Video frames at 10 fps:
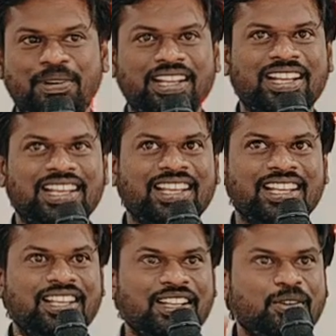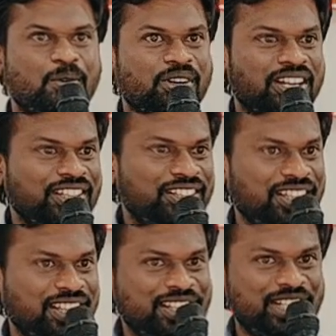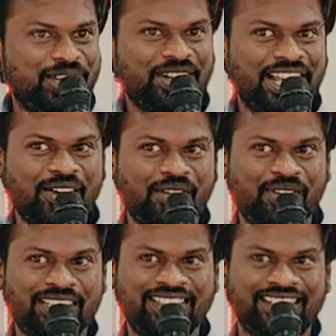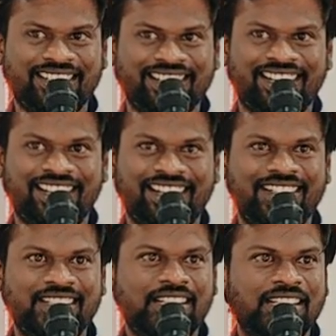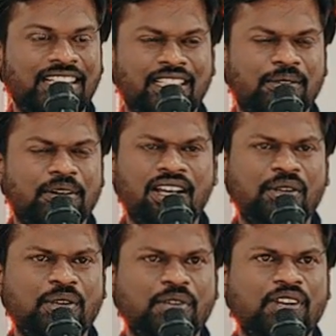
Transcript: பிள்ளைகளே ஒரு நித்திய ஜீவனை அவர் வைத்திருக்கிறார் இது மாதிரி ஒரு